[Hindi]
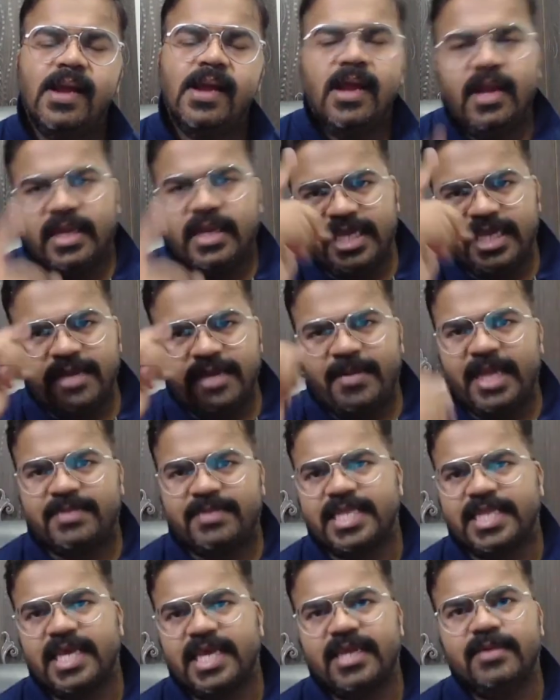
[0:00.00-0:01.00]
यह बात
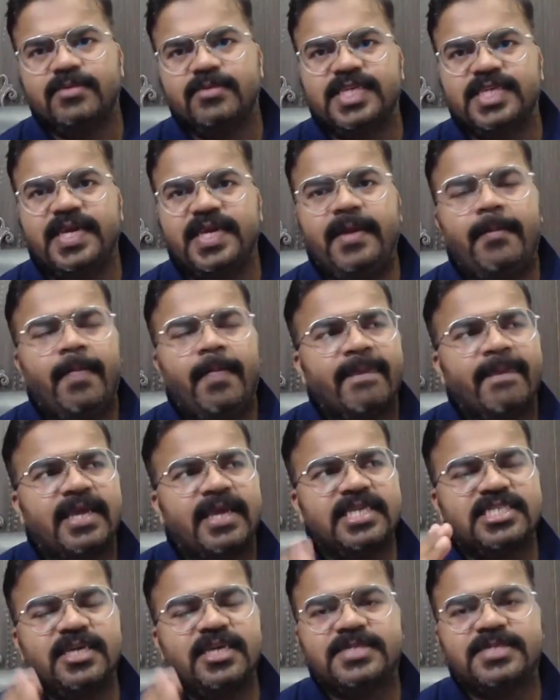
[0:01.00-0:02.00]
बताइए मुझे कि
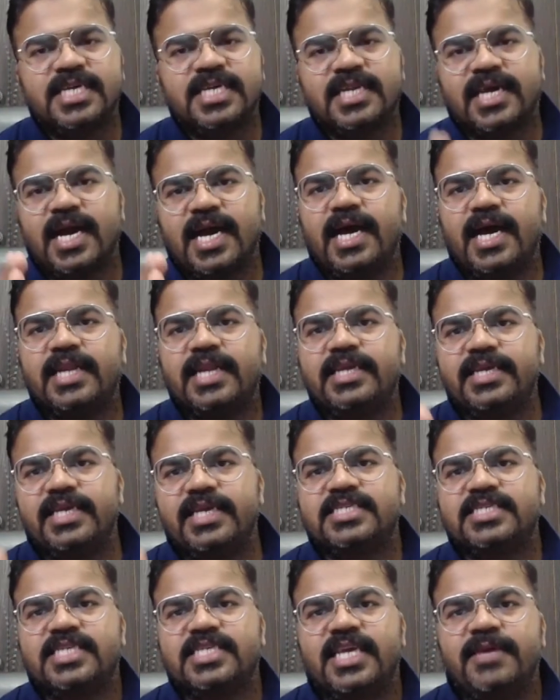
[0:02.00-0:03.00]
जब सरकार ये
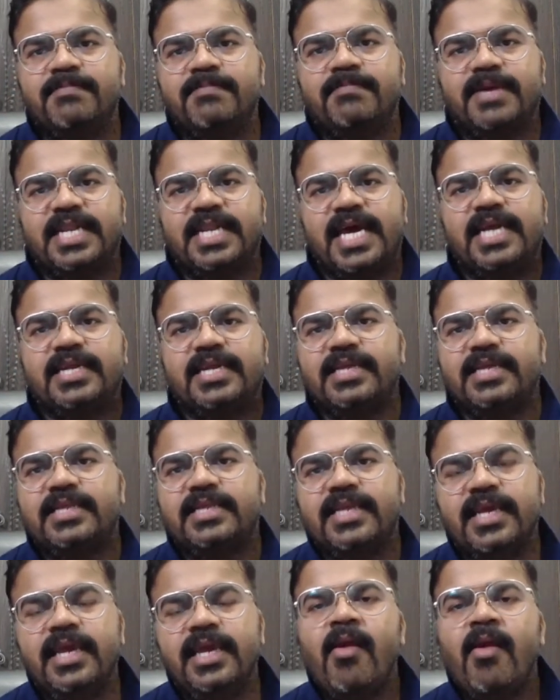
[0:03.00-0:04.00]
स्कीम बना रही
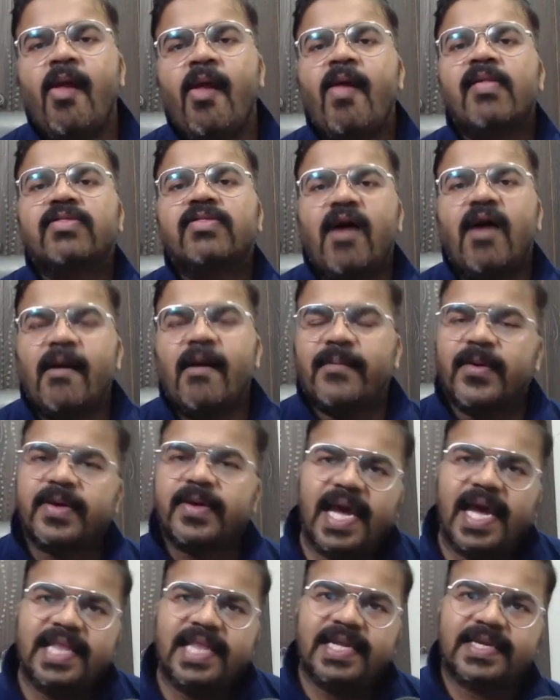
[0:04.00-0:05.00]
थी तो आपको
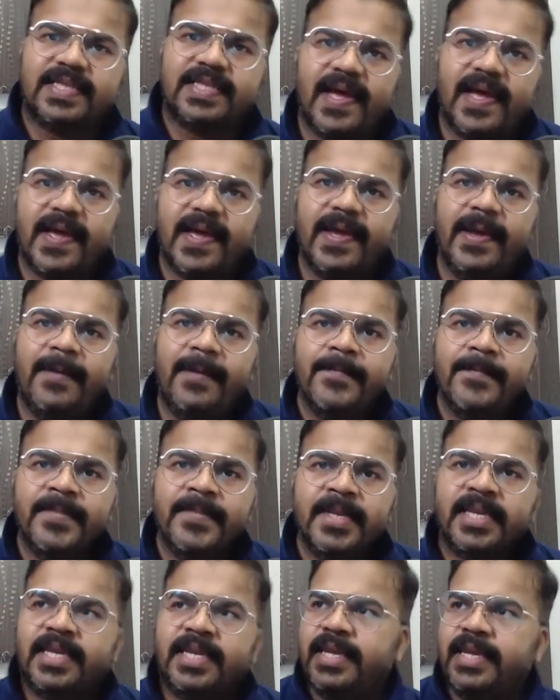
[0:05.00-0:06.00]
क्या लगता है
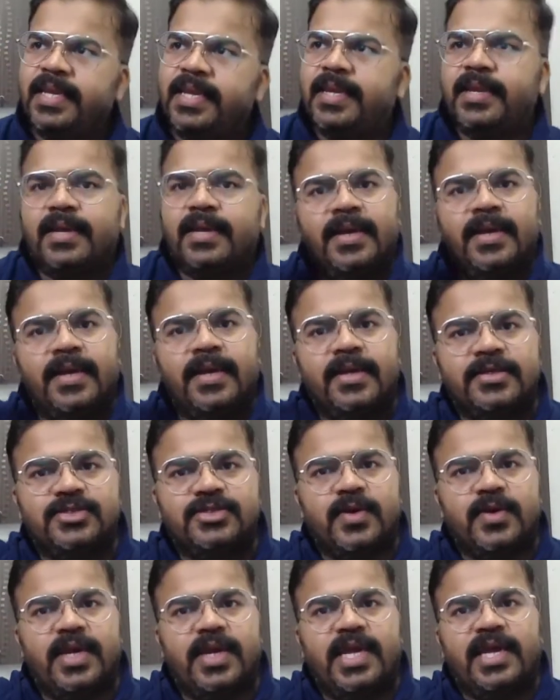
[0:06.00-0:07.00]
कि
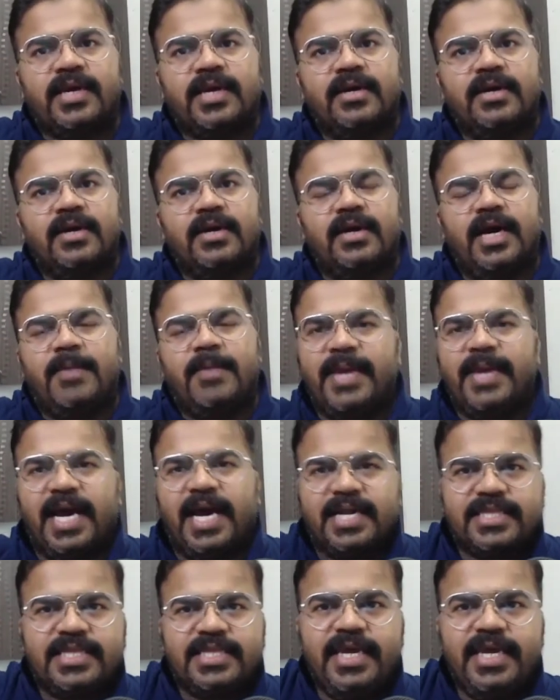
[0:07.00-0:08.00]
जो एक
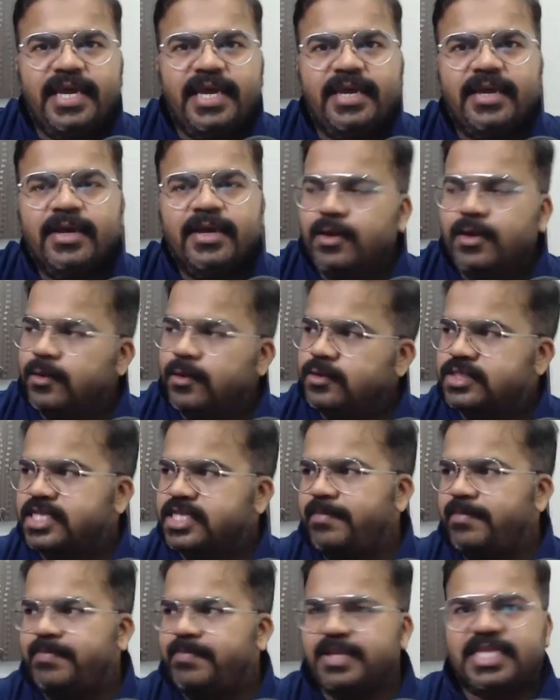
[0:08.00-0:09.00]
अभ्यर्थी है
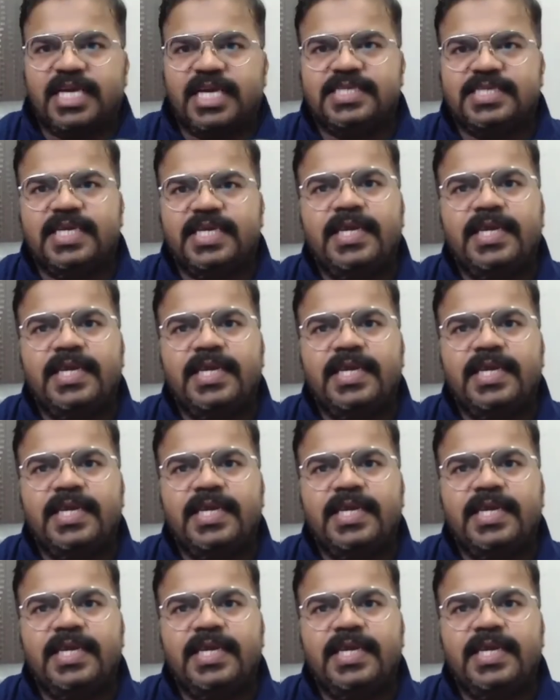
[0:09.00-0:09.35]
उसके पिताजी